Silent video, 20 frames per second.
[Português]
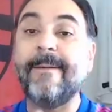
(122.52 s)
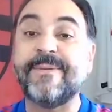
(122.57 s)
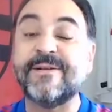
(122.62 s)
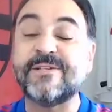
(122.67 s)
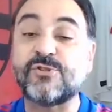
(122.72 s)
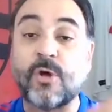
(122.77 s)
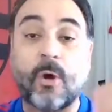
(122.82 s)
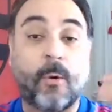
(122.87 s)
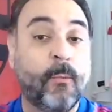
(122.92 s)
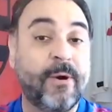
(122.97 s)

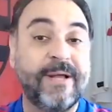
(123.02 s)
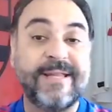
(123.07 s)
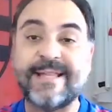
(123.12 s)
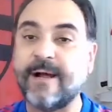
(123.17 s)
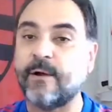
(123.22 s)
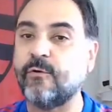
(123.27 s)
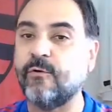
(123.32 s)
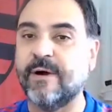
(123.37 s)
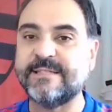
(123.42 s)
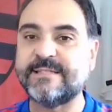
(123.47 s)
pessoal,
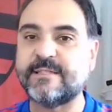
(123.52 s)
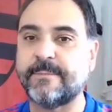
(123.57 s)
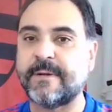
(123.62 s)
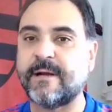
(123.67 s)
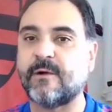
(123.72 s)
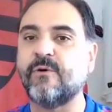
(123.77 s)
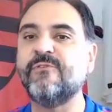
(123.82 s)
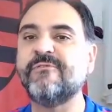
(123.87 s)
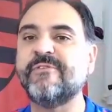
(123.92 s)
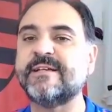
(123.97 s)
muita coisa
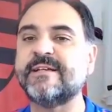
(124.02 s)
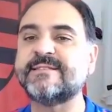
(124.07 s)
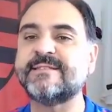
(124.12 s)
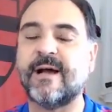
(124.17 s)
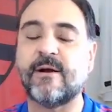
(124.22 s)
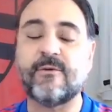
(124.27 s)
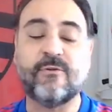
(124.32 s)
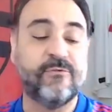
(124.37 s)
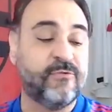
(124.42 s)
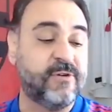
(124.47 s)
para
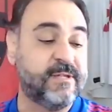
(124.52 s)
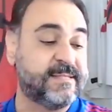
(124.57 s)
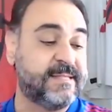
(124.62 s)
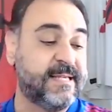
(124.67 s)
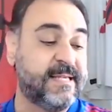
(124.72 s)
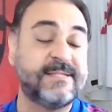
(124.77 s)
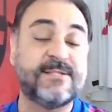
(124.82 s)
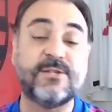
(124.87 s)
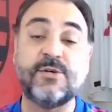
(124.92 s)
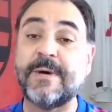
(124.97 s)
conversar com
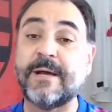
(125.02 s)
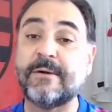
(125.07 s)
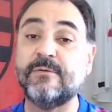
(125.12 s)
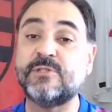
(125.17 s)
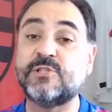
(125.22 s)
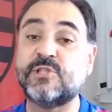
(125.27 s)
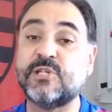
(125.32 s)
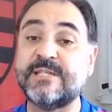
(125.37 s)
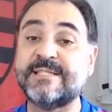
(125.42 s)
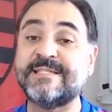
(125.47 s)
vocês e uma
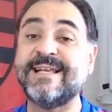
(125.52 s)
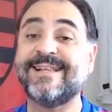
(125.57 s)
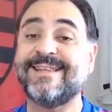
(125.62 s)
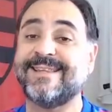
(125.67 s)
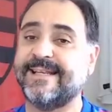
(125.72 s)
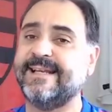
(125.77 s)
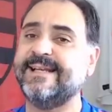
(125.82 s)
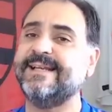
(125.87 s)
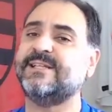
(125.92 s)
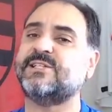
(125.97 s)
notícia
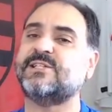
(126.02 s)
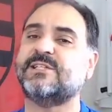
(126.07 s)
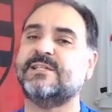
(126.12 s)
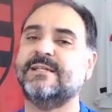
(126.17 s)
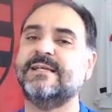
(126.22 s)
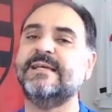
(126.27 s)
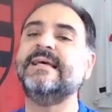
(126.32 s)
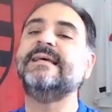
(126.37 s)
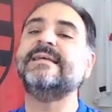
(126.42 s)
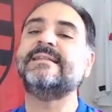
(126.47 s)

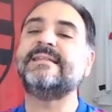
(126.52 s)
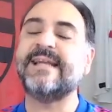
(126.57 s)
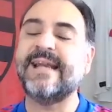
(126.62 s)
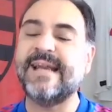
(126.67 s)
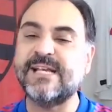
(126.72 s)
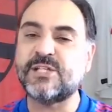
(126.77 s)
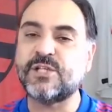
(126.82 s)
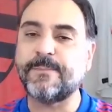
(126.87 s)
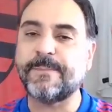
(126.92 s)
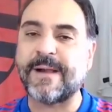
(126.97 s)
triste.
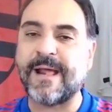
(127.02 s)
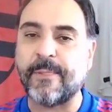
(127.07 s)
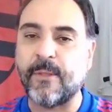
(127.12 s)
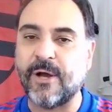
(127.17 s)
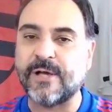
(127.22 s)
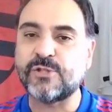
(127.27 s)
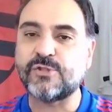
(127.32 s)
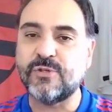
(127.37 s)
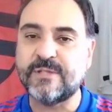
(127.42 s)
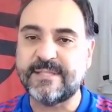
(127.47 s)
Triste para
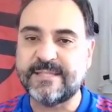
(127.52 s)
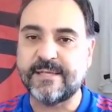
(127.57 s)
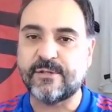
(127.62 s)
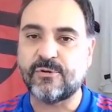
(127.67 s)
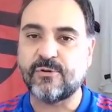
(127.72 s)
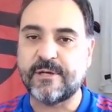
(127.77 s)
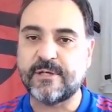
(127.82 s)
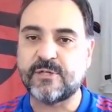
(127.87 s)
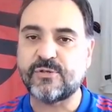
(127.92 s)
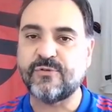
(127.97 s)
nós
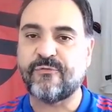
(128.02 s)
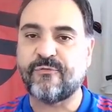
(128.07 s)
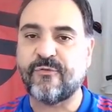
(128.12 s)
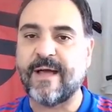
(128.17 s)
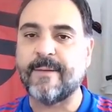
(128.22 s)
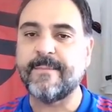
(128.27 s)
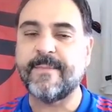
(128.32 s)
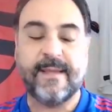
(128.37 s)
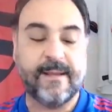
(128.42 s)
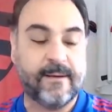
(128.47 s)
torcedores do
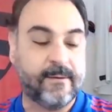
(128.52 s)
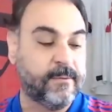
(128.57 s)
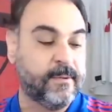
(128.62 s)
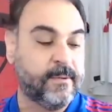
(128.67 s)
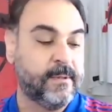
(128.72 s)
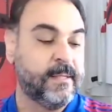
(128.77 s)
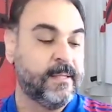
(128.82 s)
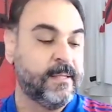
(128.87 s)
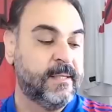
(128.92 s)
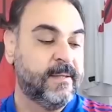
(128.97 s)
Flamengo,
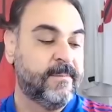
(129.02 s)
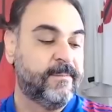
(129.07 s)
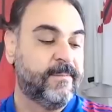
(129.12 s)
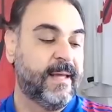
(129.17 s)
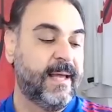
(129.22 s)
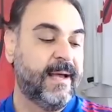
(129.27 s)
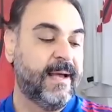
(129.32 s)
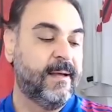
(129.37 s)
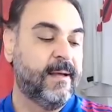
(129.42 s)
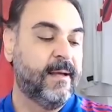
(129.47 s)

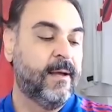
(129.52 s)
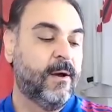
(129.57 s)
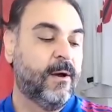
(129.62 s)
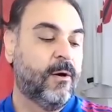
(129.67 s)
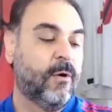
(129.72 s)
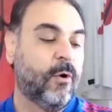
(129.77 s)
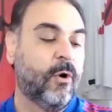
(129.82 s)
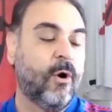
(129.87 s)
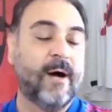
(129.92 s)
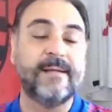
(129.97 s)
né?
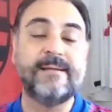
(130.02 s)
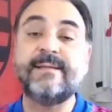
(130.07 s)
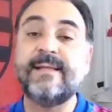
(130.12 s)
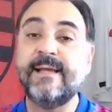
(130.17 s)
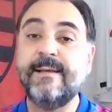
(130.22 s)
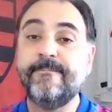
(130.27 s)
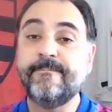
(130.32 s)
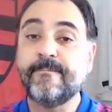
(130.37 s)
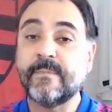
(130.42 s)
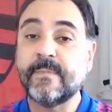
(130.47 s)

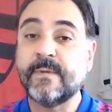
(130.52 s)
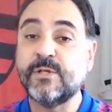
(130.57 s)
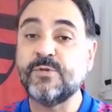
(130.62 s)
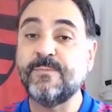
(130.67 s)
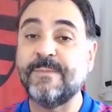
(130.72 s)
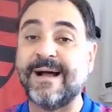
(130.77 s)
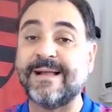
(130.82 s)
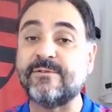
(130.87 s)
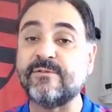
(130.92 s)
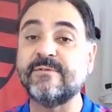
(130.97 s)
Ontem de
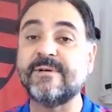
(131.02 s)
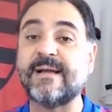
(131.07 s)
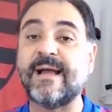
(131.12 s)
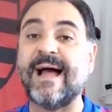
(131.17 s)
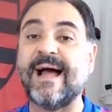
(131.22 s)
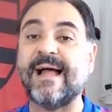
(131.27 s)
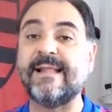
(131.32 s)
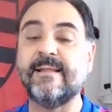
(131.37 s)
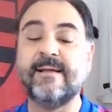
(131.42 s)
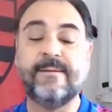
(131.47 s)

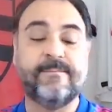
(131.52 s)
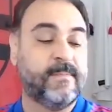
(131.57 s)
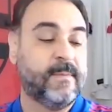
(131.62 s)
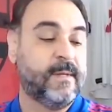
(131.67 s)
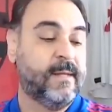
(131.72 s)
madrugada,